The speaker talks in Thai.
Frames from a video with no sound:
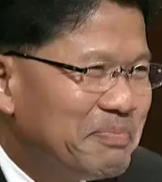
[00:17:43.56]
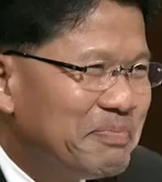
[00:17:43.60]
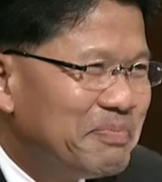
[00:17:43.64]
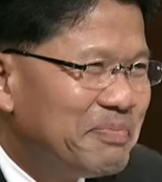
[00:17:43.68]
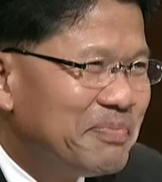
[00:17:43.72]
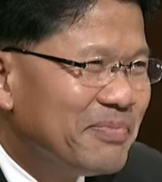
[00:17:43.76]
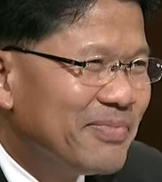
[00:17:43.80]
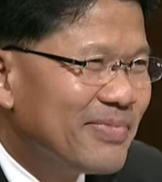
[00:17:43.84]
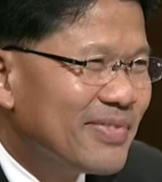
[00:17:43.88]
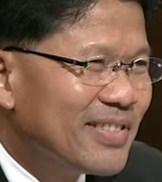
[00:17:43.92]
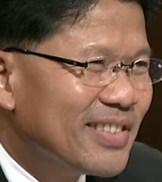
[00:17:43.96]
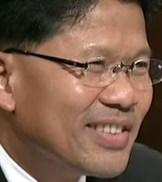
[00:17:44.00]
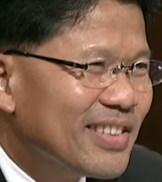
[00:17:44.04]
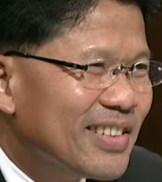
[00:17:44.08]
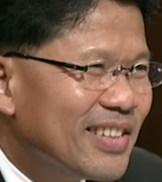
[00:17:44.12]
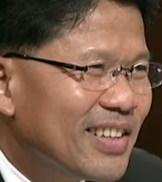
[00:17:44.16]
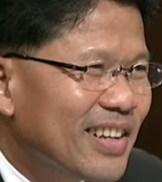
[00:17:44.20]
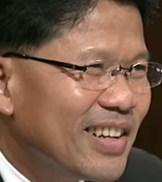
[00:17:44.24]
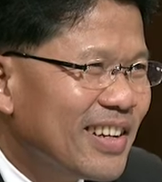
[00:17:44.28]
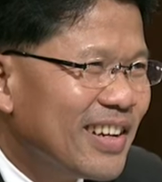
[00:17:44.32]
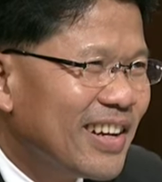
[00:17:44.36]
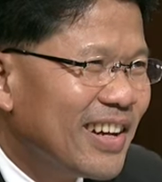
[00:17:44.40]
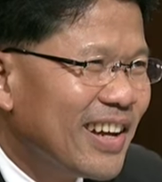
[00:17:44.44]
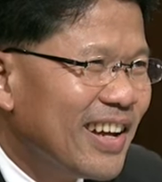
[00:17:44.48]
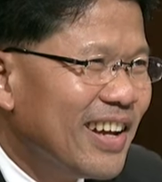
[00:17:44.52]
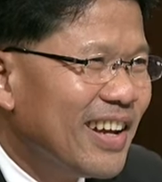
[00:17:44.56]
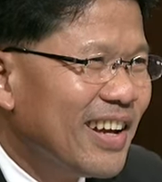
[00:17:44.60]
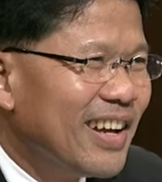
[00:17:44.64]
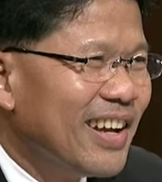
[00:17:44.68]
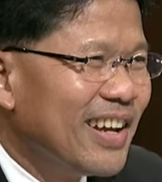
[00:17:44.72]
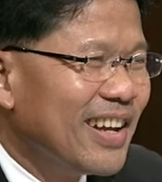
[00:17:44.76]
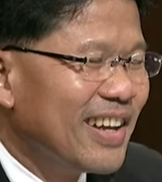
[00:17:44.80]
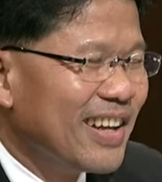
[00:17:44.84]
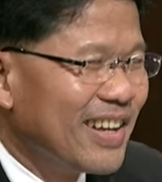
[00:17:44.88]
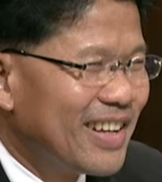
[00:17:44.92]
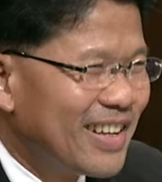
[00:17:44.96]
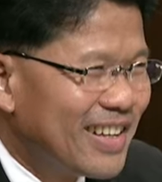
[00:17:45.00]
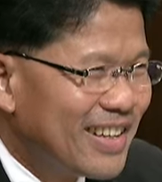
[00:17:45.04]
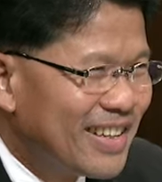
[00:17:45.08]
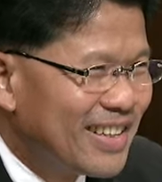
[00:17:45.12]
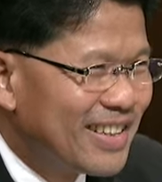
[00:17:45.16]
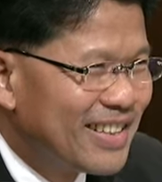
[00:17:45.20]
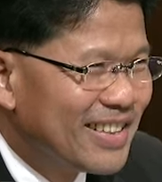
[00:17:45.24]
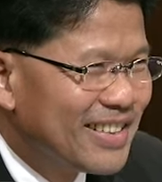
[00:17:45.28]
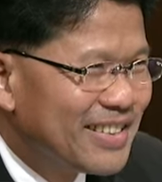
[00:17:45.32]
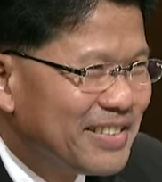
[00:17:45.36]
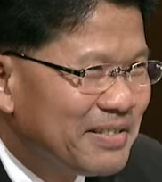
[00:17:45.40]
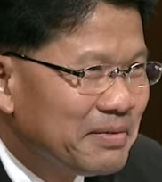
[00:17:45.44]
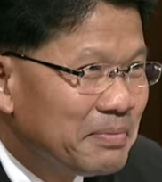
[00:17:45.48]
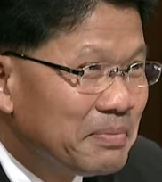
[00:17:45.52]
ก็จะพอคุณสุวัสด์นี่แหละเพ
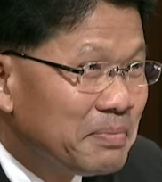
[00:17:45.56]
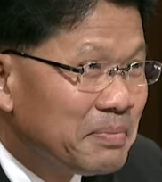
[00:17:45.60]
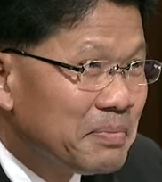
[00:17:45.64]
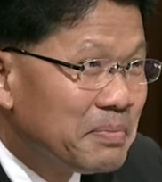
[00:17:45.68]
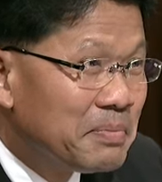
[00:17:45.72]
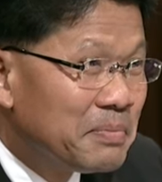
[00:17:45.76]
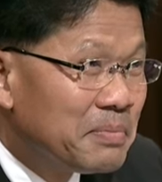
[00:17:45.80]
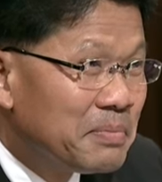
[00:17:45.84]
ราะว่าคน